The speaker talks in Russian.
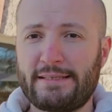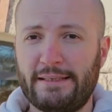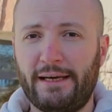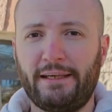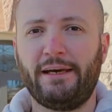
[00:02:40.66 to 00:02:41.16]

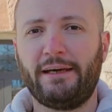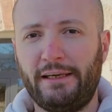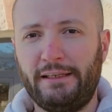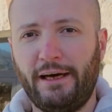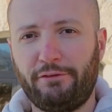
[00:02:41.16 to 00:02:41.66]
знания
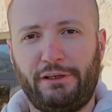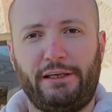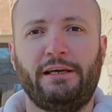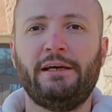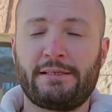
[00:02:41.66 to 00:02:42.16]
и
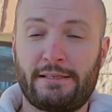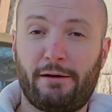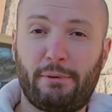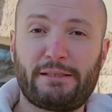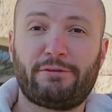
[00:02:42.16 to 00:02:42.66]
навыки.
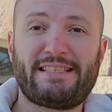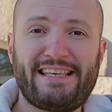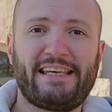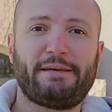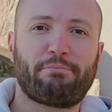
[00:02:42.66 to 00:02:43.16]
Зарабатывать
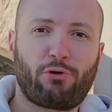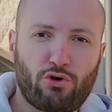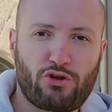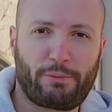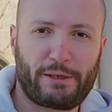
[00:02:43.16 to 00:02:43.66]
деньги
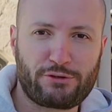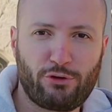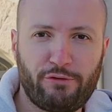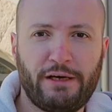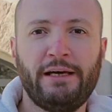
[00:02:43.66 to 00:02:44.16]
проще
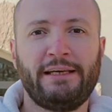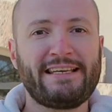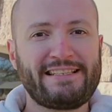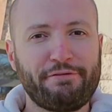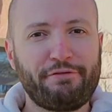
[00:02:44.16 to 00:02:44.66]
простого,
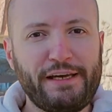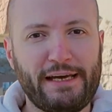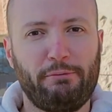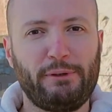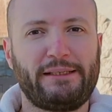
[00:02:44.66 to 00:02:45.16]
если вы
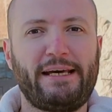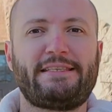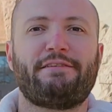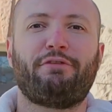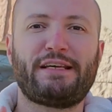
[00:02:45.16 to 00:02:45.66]

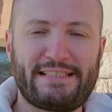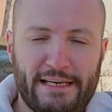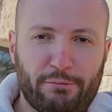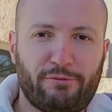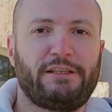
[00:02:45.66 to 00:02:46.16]
обладаете
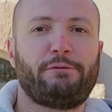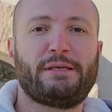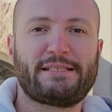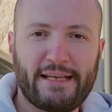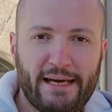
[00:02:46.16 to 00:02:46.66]

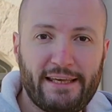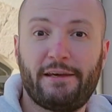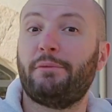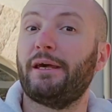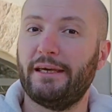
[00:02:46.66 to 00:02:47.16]
востребованными
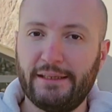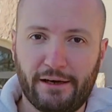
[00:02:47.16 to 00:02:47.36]
знаниями и